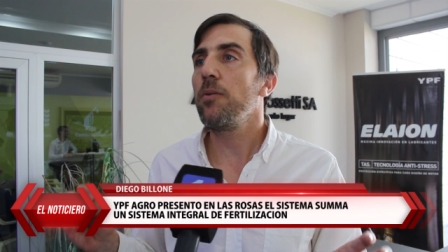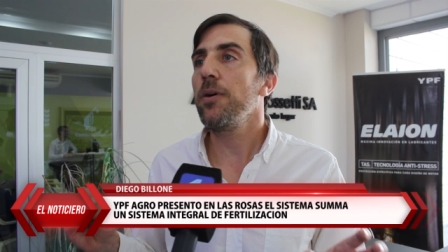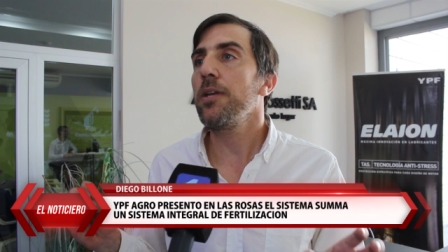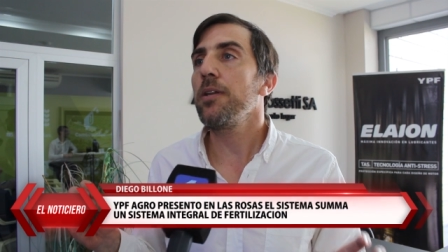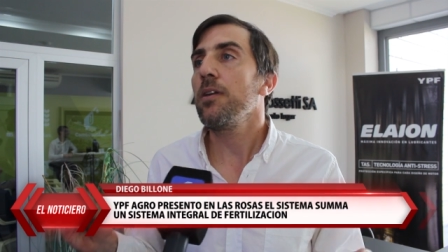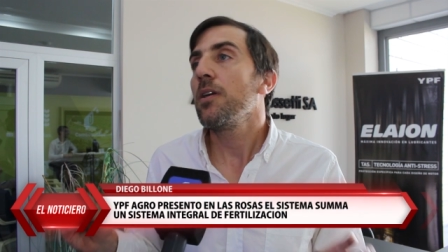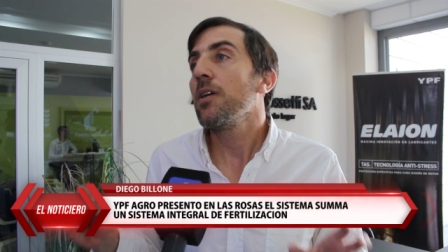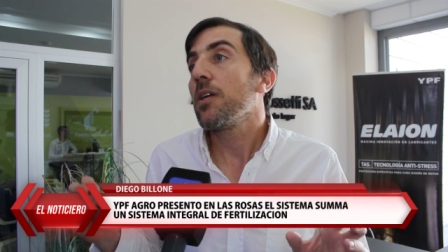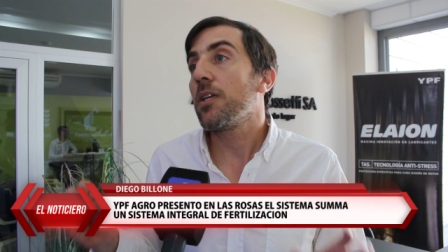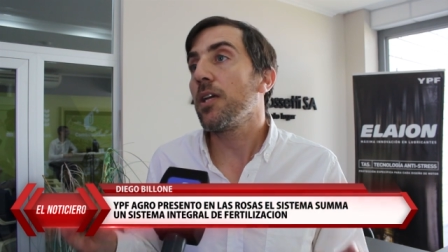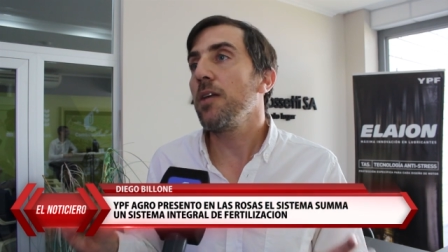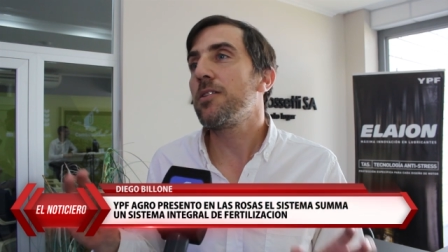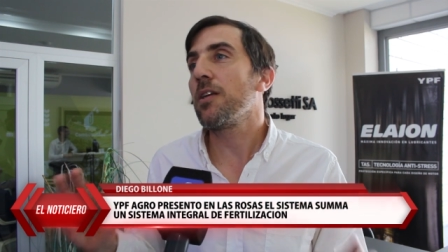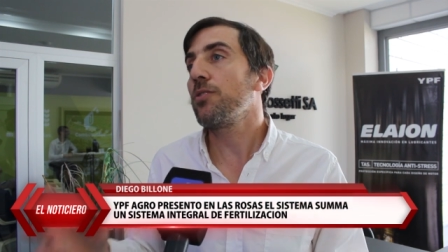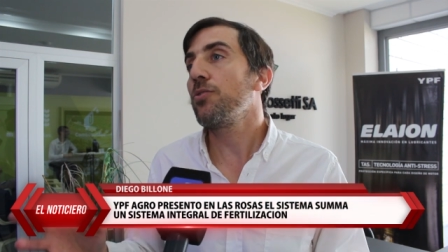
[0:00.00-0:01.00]
a ver que
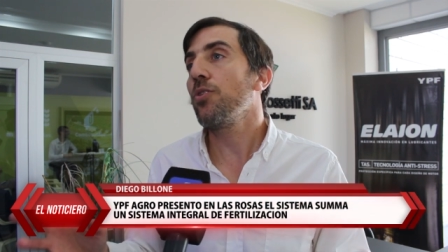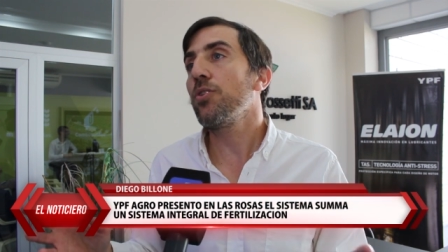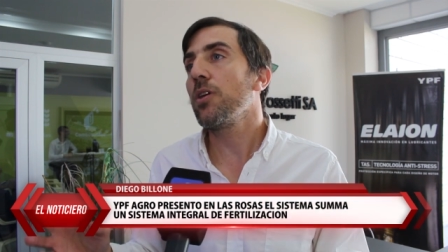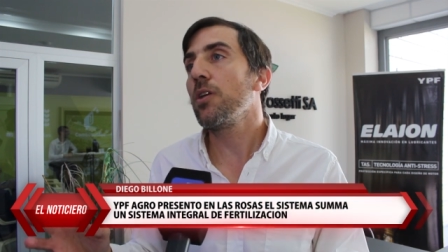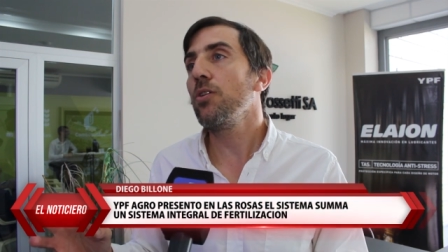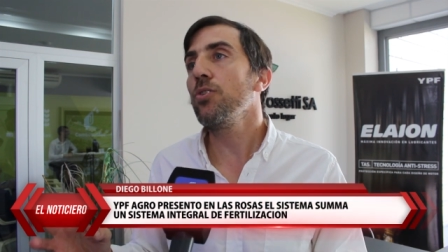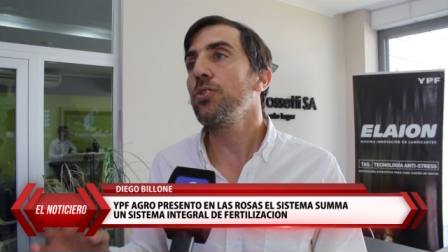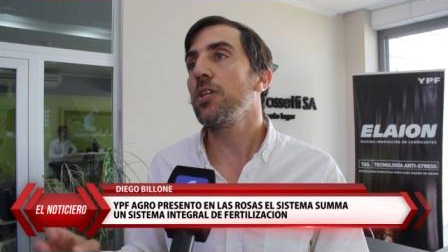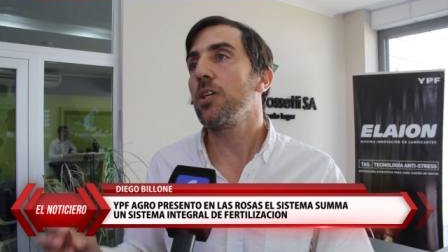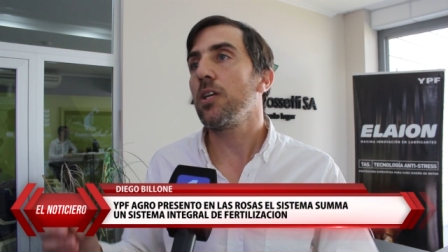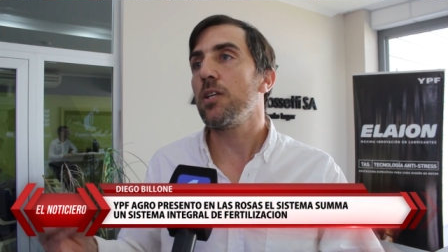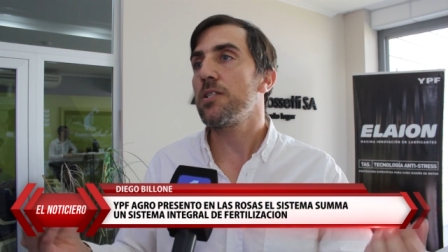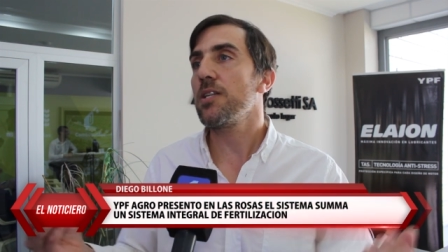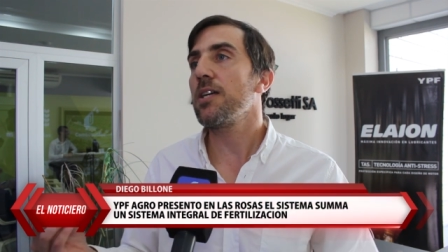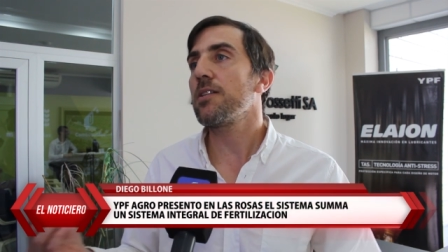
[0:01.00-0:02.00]
hay sectores del lote que
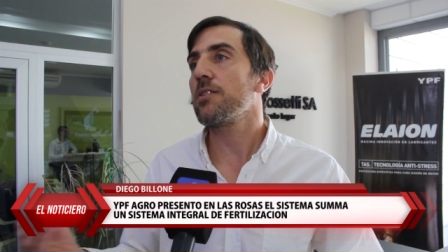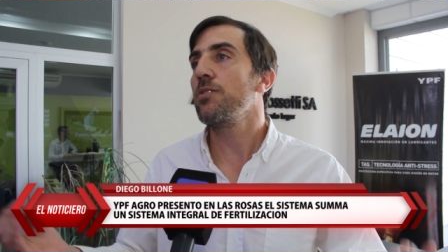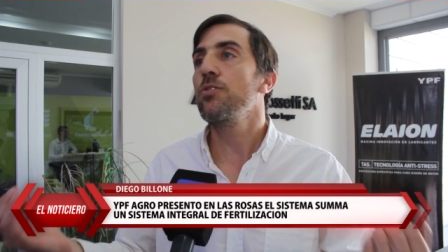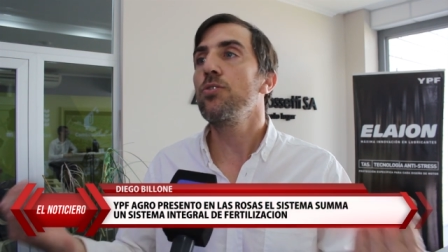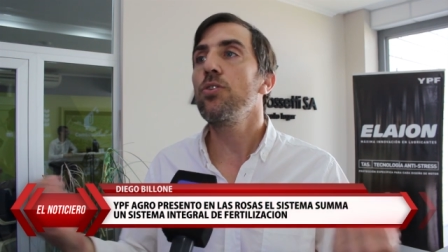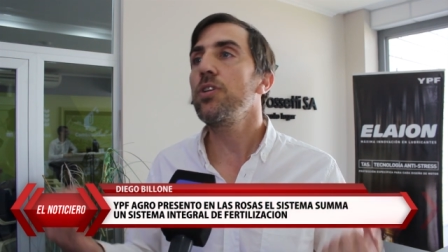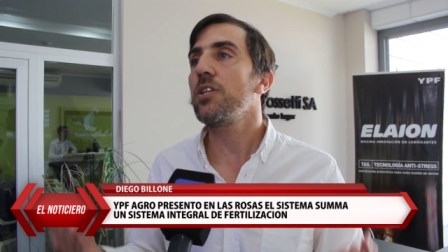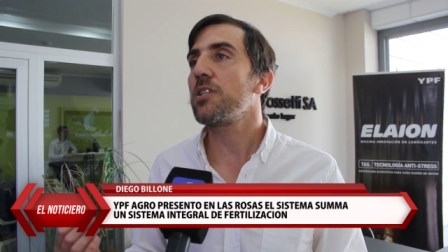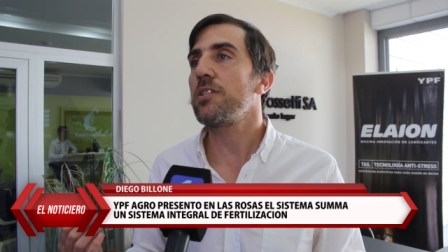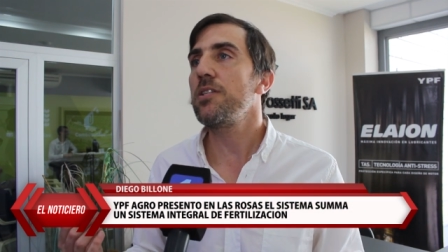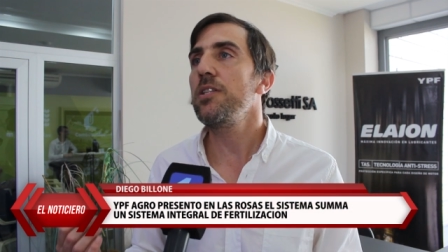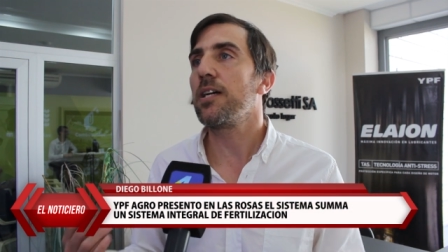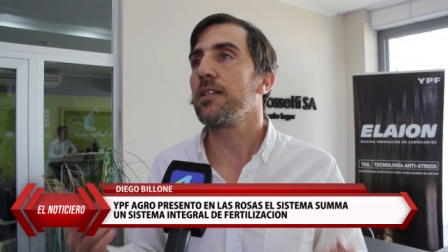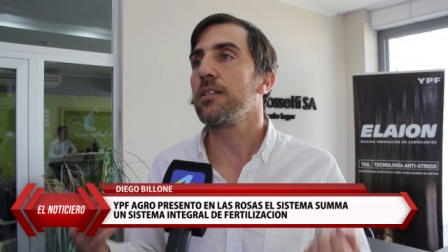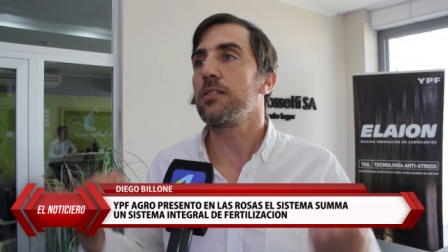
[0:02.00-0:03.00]
quizás no
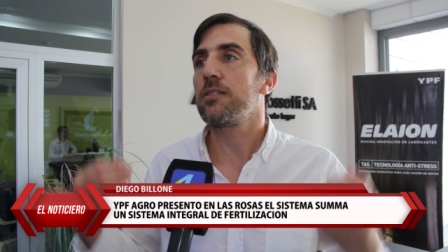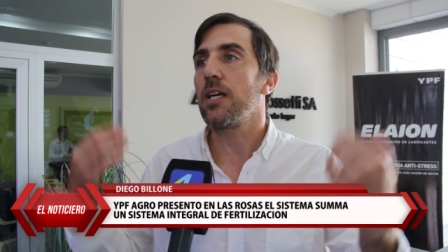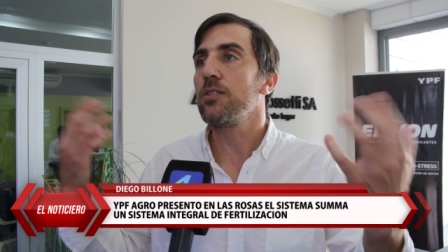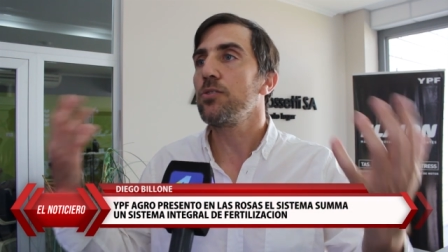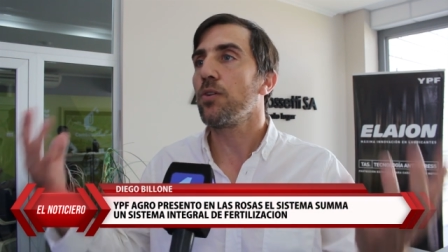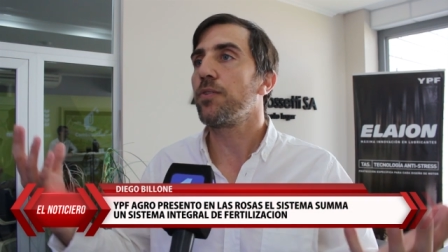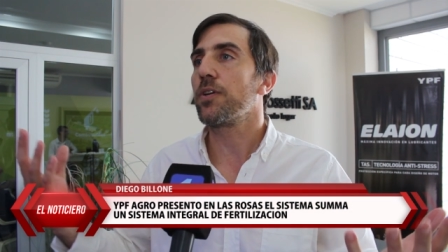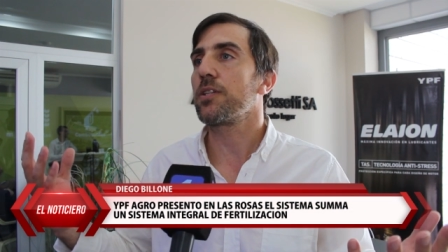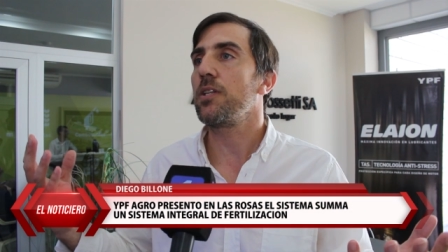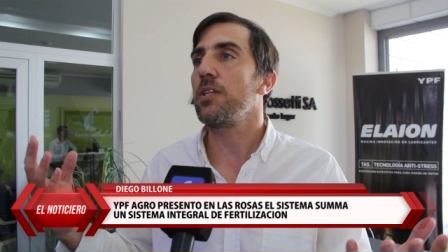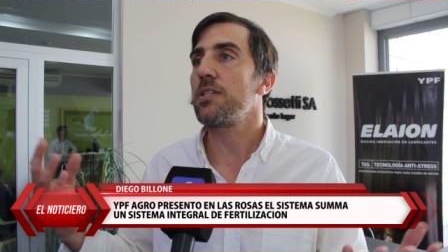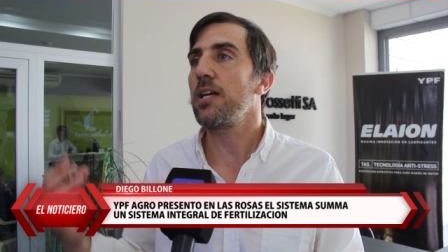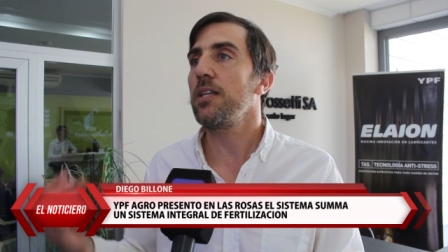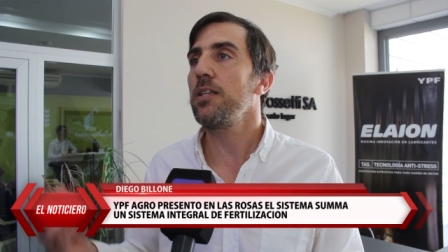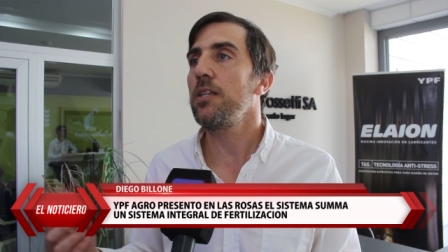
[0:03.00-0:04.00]
necesitan tanto
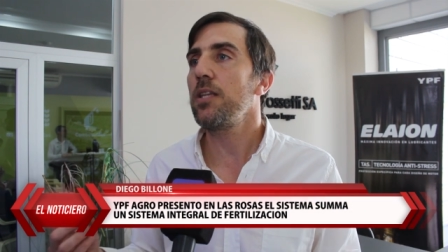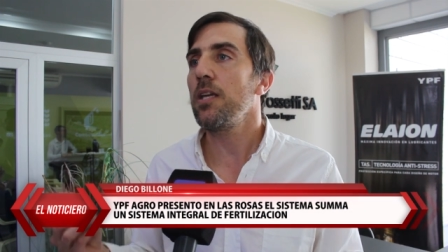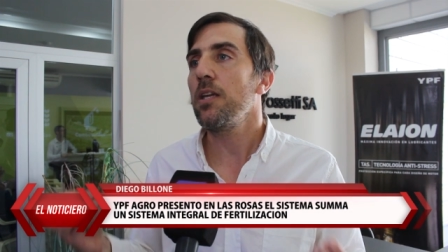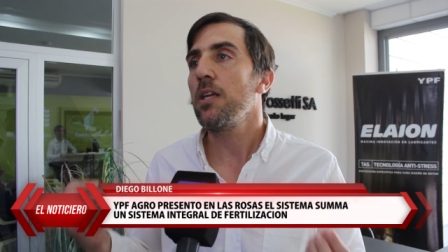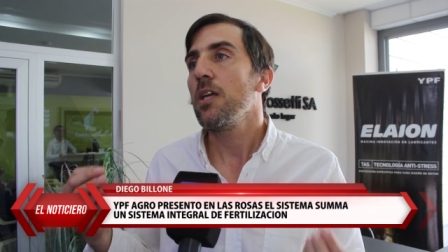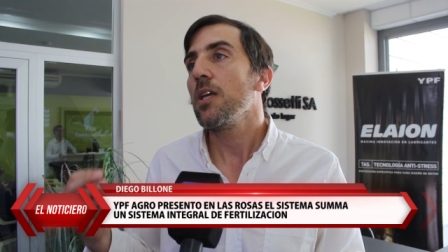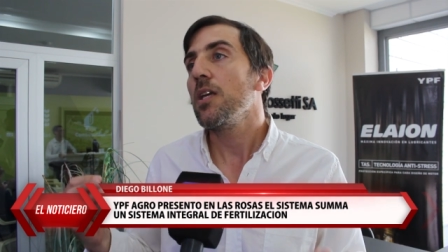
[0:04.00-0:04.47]
fertilizante